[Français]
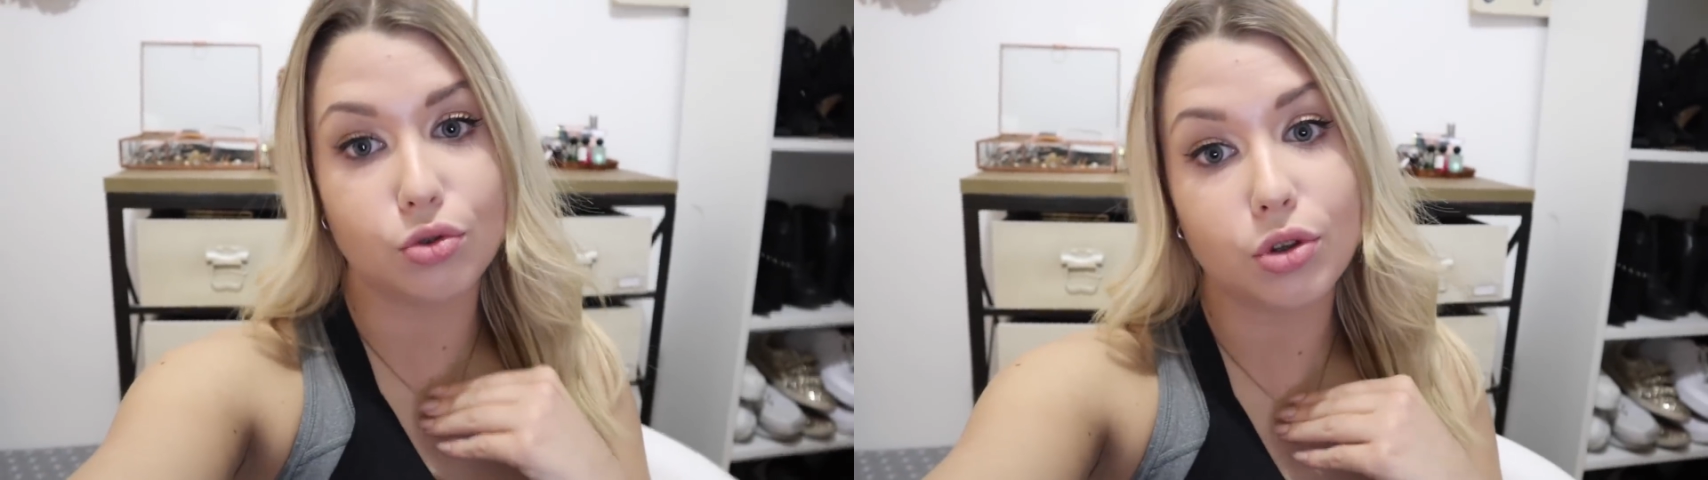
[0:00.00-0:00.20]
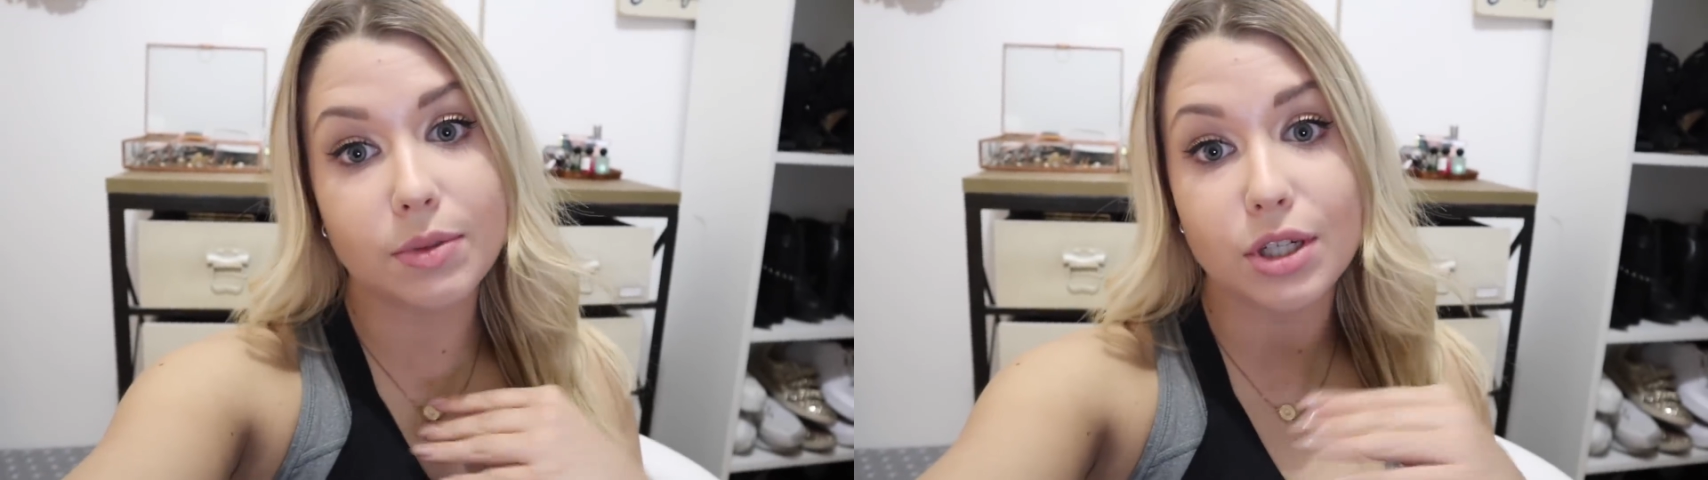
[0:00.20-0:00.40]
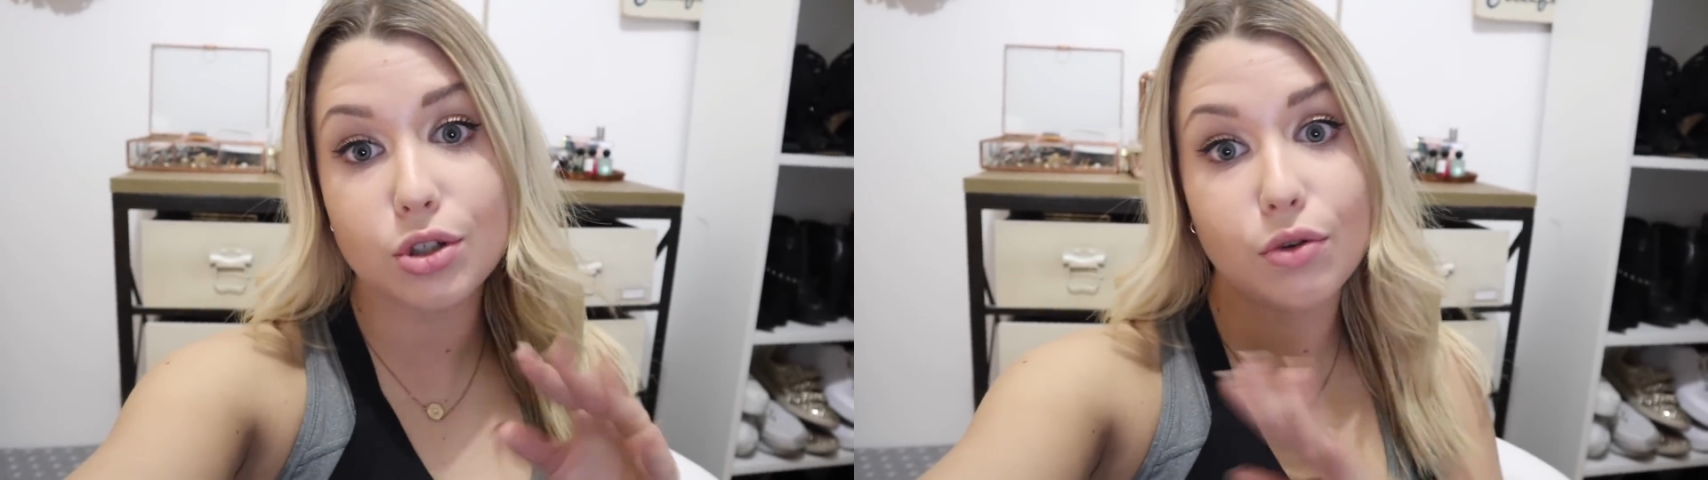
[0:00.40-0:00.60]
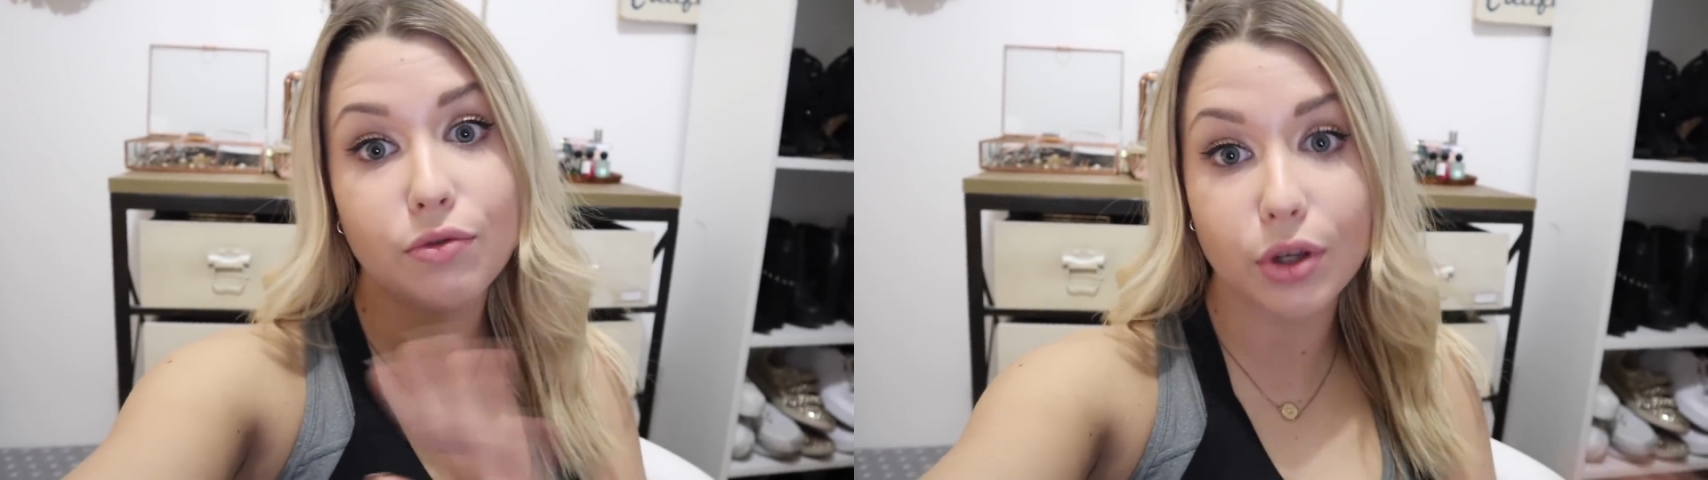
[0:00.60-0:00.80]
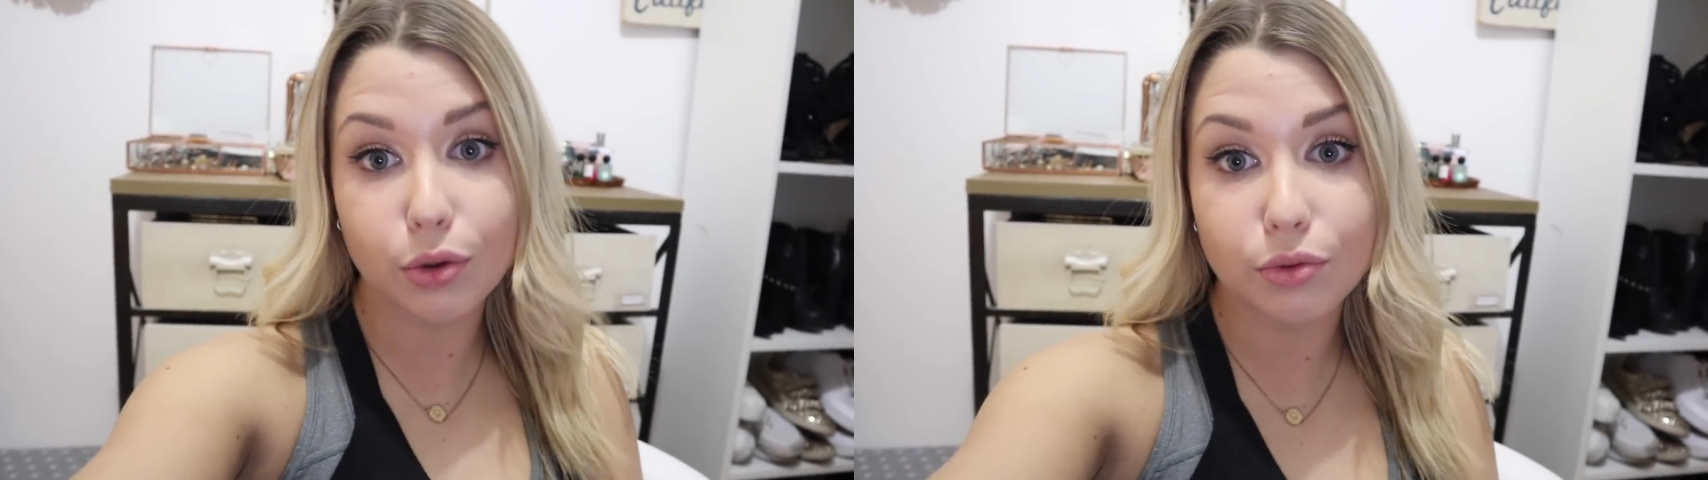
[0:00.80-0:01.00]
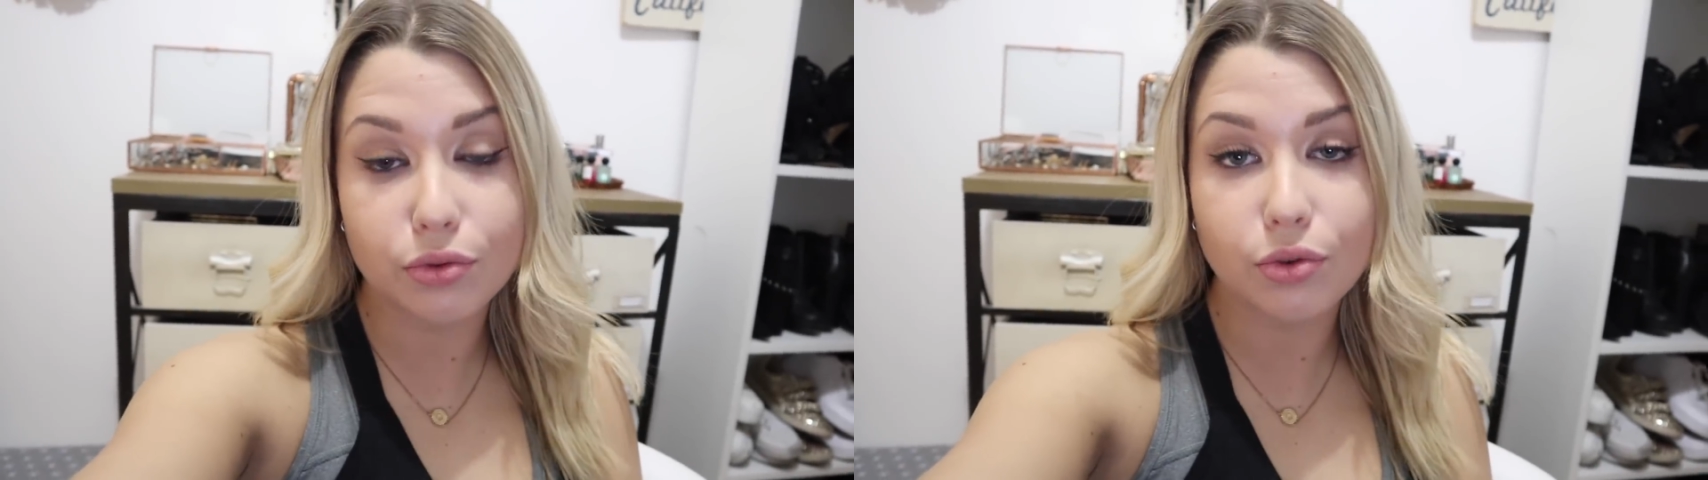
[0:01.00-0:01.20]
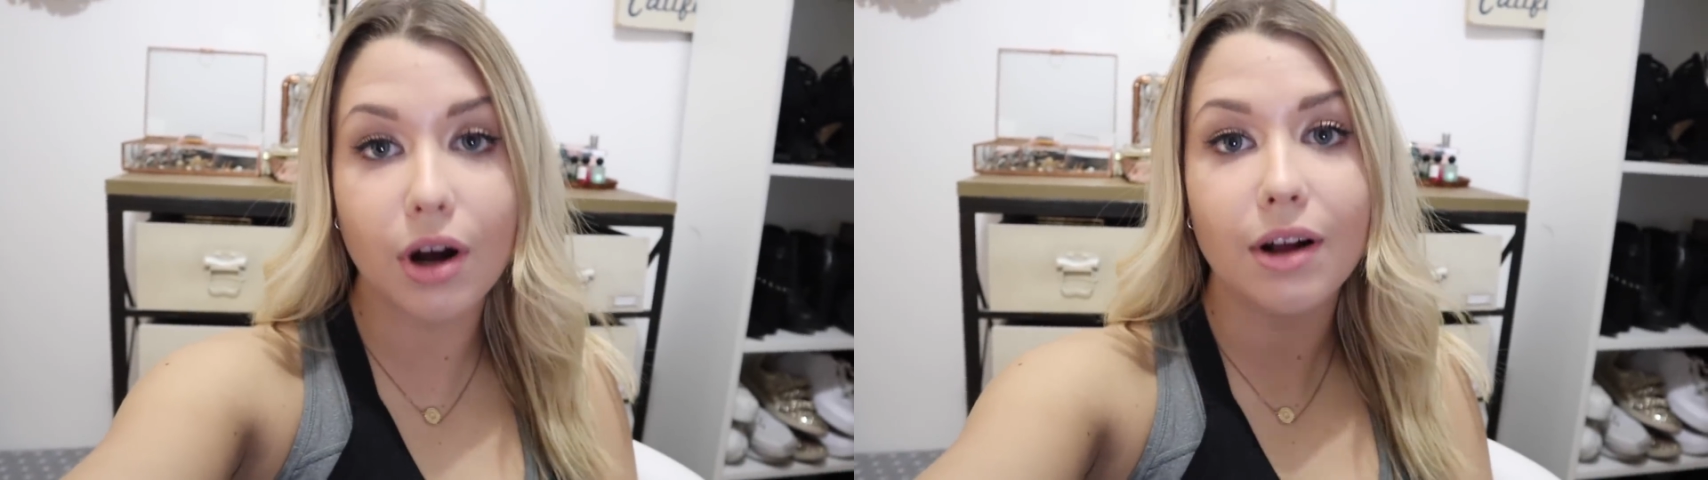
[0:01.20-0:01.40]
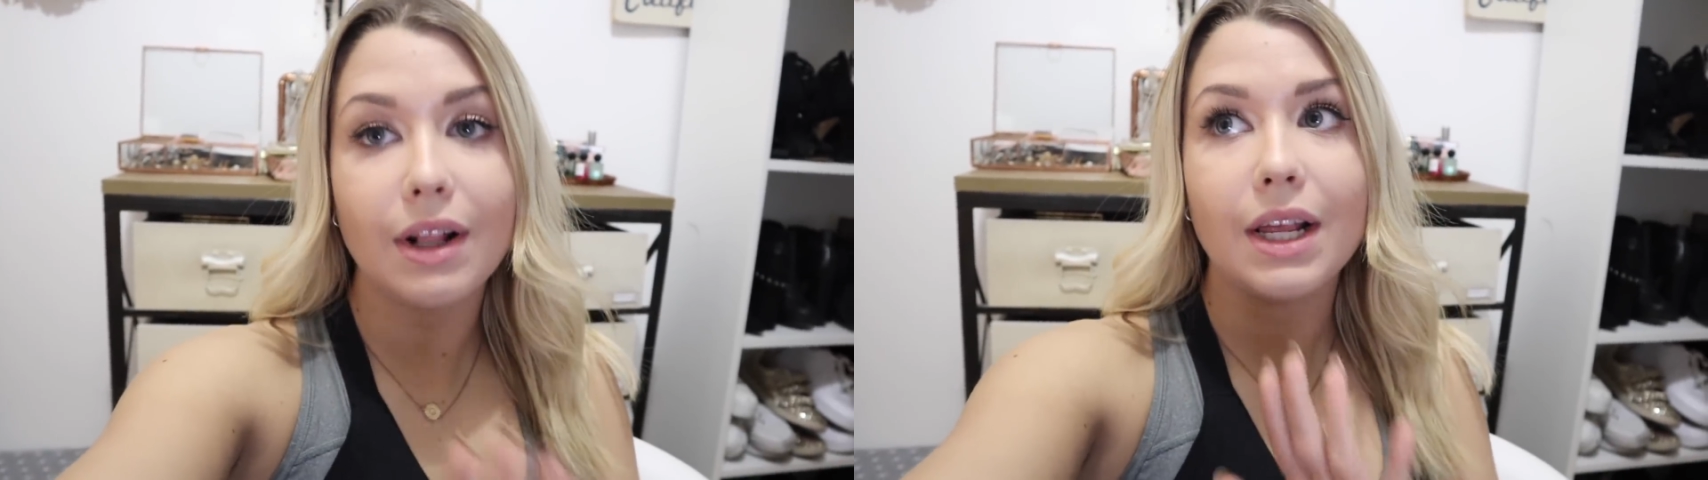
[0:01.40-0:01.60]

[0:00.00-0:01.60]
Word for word: comme ça je le fais une fois